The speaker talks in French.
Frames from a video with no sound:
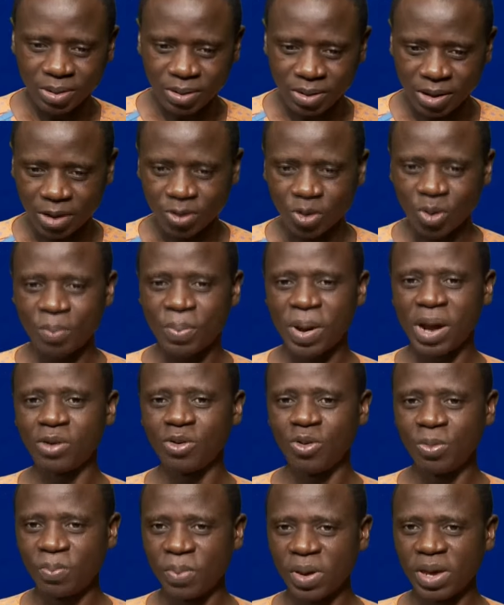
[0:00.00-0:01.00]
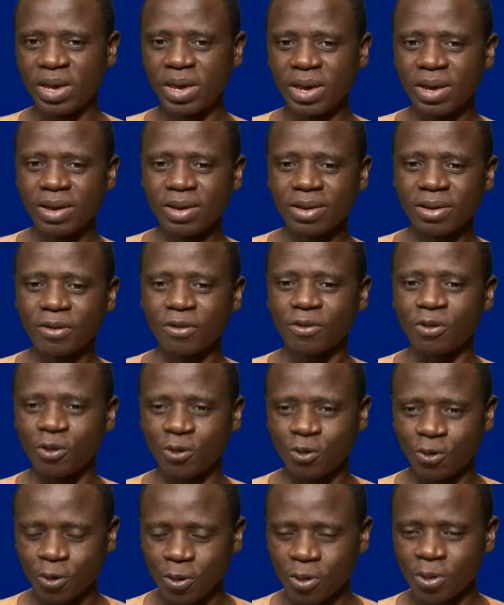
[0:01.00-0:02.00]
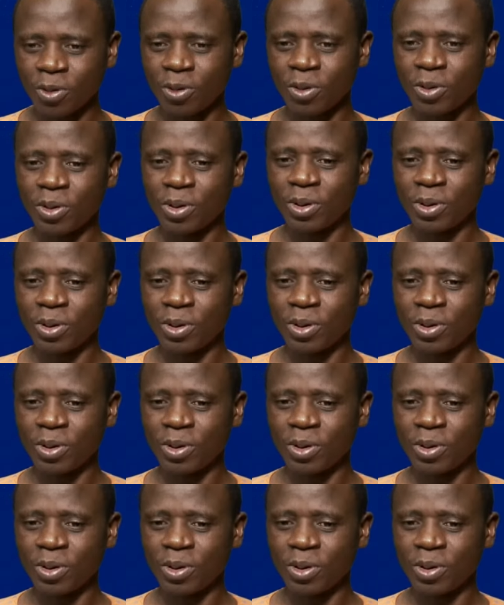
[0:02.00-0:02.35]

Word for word: quand on parle du pays, ce sont